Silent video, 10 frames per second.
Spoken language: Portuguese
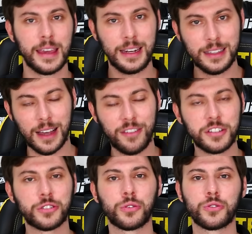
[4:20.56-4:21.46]
ele dava
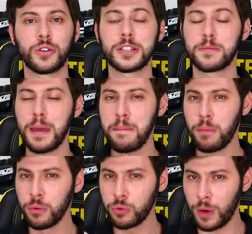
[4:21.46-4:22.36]
instruções bem
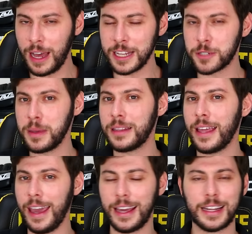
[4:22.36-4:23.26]
pontuais, bem
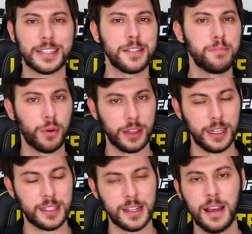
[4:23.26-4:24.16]
técnicas,
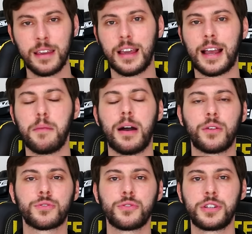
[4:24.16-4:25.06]
importantes, que
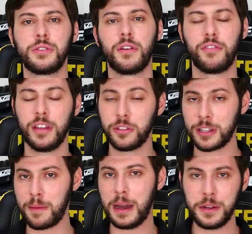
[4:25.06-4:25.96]
acabaram surtindo efeito.
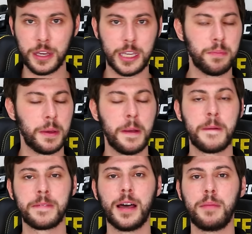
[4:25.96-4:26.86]
Trabalham em equipe
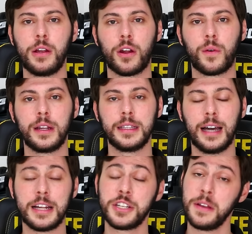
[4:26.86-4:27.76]
da melhor
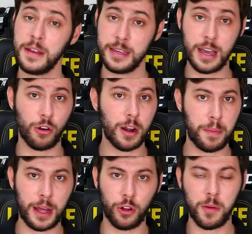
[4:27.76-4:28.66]
qualidade. E agora
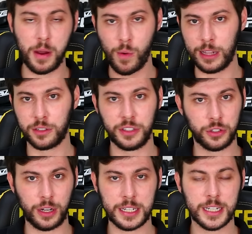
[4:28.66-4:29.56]
para a Norma, quatro
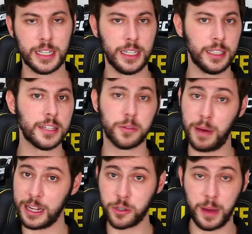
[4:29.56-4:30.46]
vitórias seguidas,
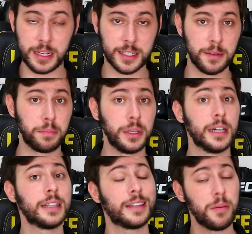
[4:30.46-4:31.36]
bate uma
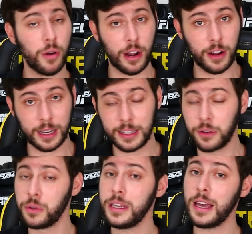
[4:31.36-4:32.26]
ex-campeã, tem moral na
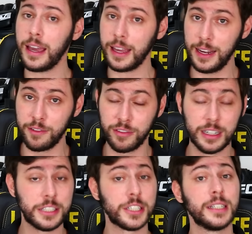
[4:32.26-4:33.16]
categoria, é
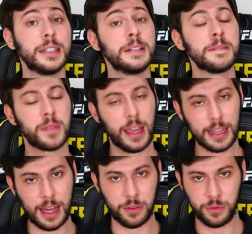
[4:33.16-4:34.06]
relevante é
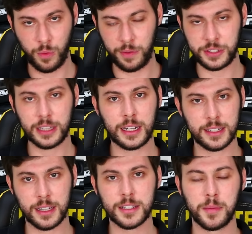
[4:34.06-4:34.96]
claro, o UFC
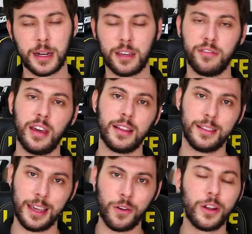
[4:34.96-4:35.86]
300 semana que vem
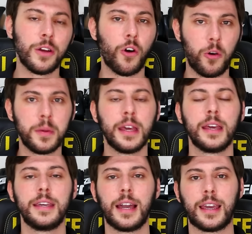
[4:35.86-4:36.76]
tem Holly Holm
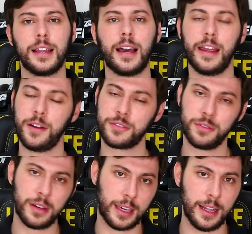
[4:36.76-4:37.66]
e aquela
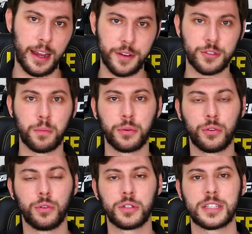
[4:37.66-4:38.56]
Harrison. Aquela Harrison, por
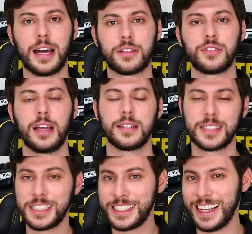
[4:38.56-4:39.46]
todo o status dela,
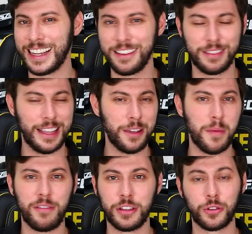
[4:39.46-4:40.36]
se chega e tem
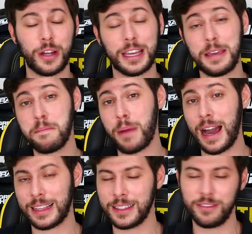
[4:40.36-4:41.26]
uma vitória que
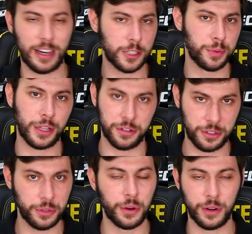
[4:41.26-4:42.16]
impacta, vai disputar o
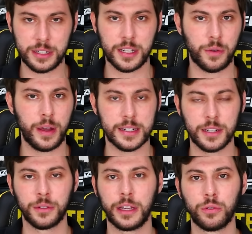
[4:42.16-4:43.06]
cinturão na sequência.
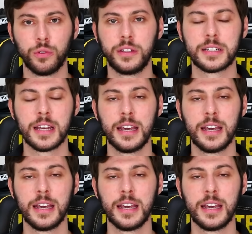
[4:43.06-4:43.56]
Não tenho dúvidas